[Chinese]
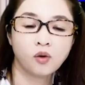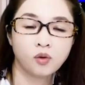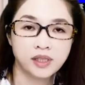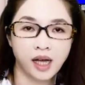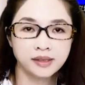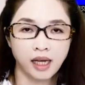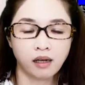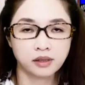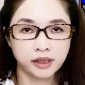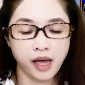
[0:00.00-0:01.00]
我常讲
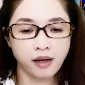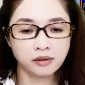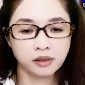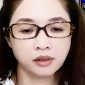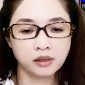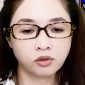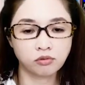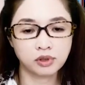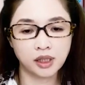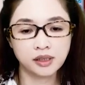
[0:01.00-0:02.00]
强势
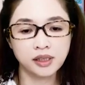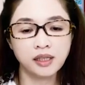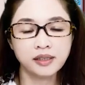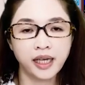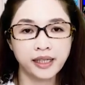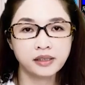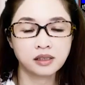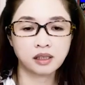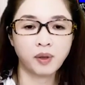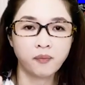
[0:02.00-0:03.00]
股的 DNA 是
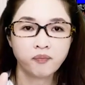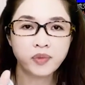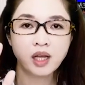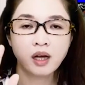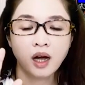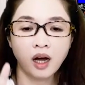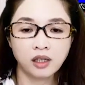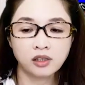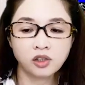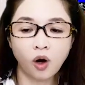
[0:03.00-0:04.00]
什么？
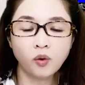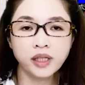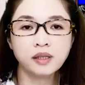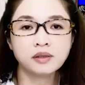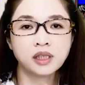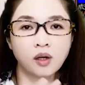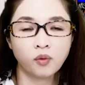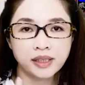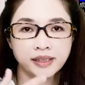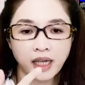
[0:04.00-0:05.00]
很容易成
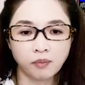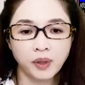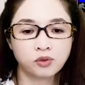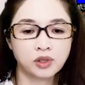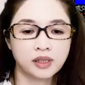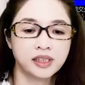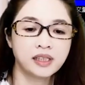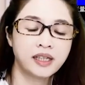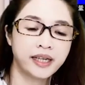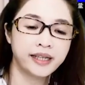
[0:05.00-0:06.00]
为长辈股的
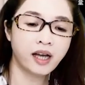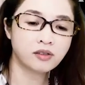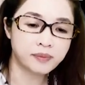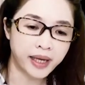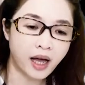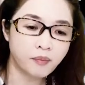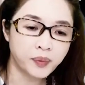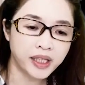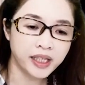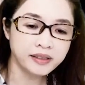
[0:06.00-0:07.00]
DNA 要怎么样？
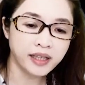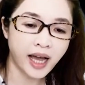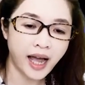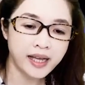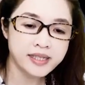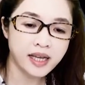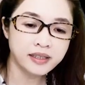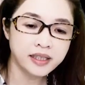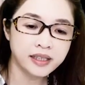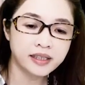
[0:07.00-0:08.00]
平台
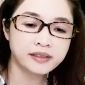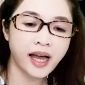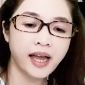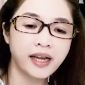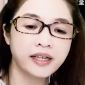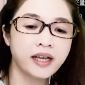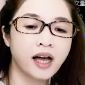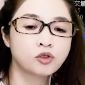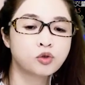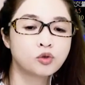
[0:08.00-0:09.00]
整理带
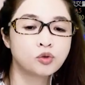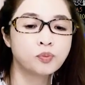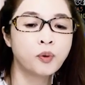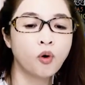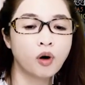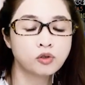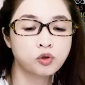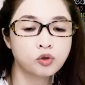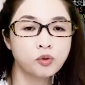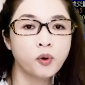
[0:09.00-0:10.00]
量突破，
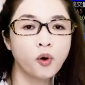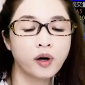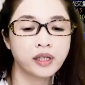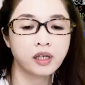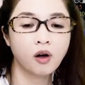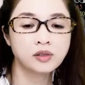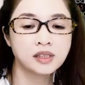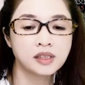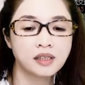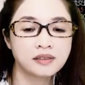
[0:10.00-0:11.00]
突破以后
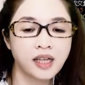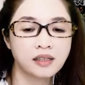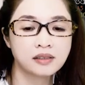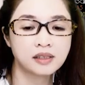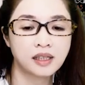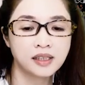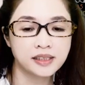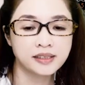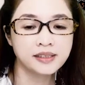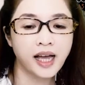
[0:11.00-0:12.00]
震荡整
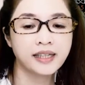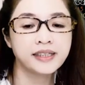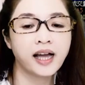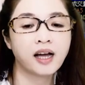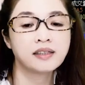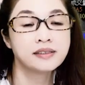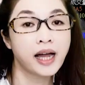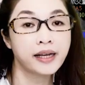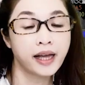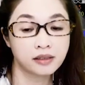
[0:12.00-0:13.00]
理再
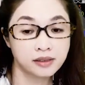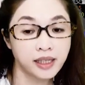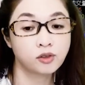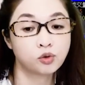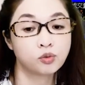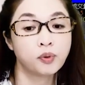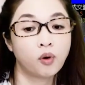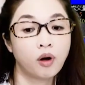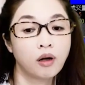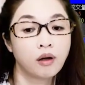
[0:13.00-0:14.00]
带量再突
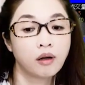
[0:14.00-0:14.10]
破，